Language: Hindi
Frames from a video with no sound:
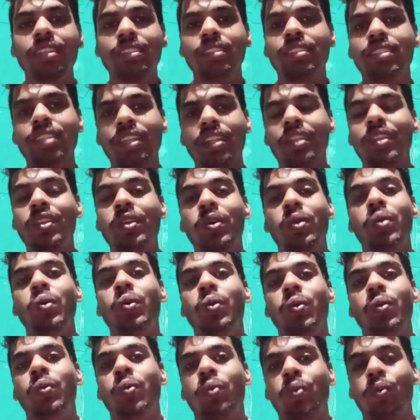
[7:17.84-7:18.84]
चल
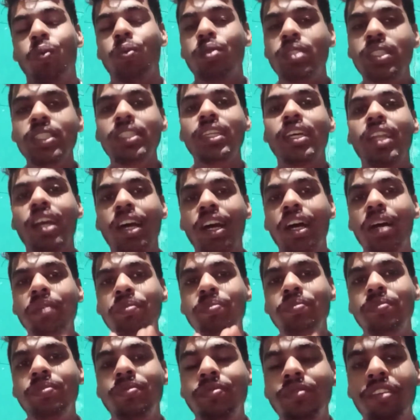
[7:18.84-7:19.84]
उसी तरह आप
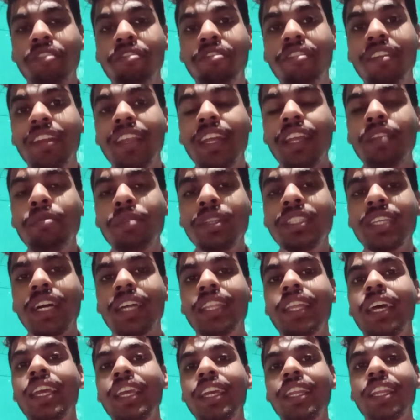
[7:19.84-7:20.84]
फिनलैंड भी
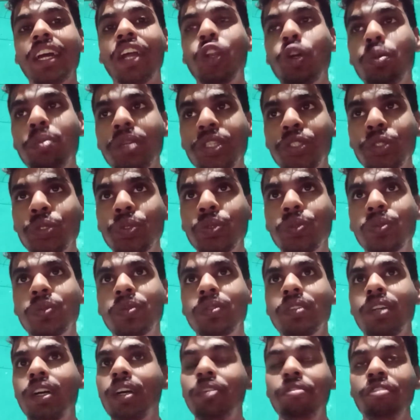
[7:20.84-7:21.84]
चाहता है कि नाटो में जुड़ू
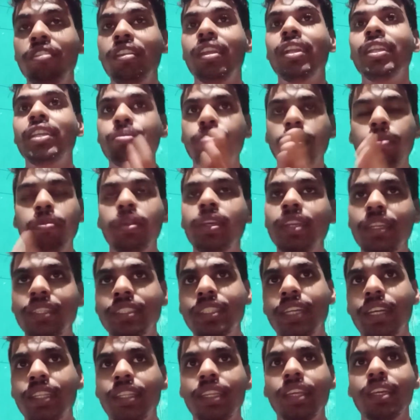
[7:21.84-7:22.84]
फिनलैंड के पब्लिक
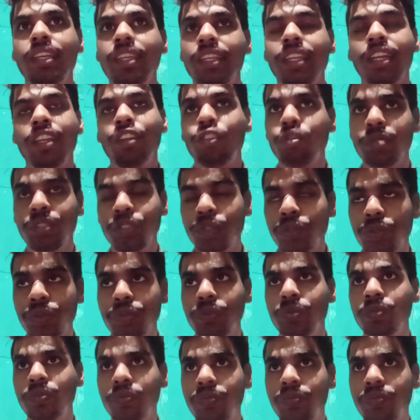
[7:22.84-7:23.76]
चाहते हैं कि नाटो में जुड़ूँ